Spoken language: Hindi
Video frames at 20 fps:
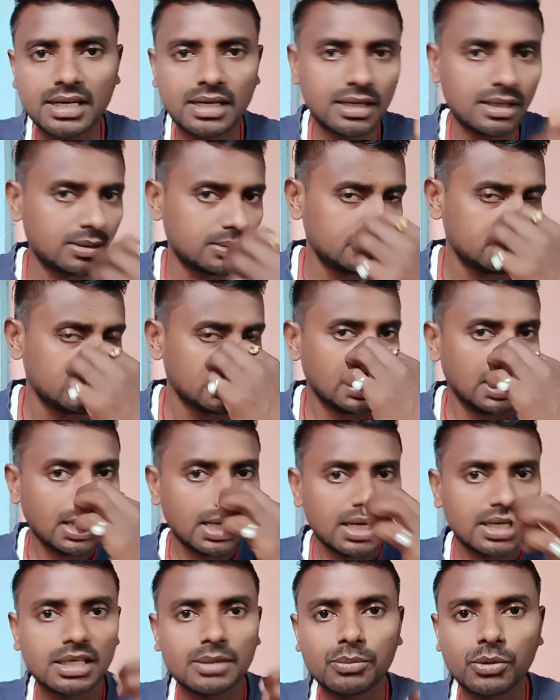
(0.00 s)
रहा हूं
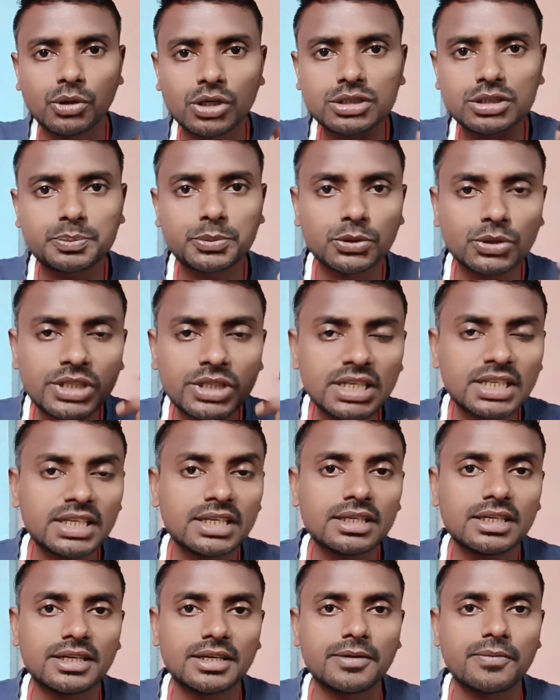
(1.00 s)
कि भोजपुरी
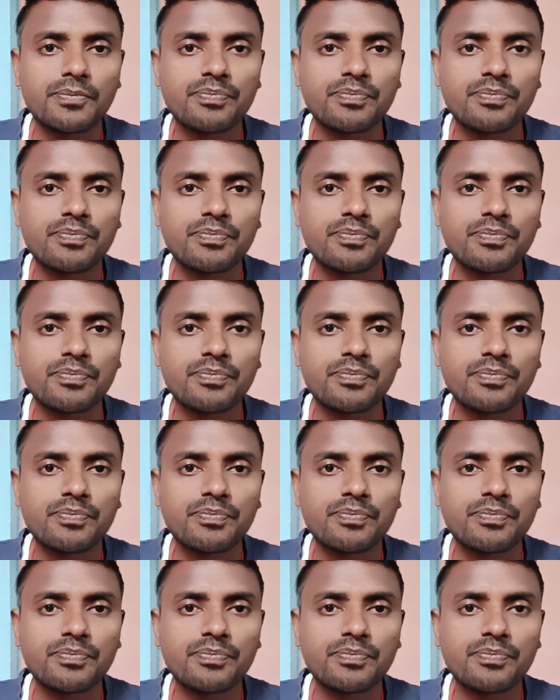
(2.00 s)
के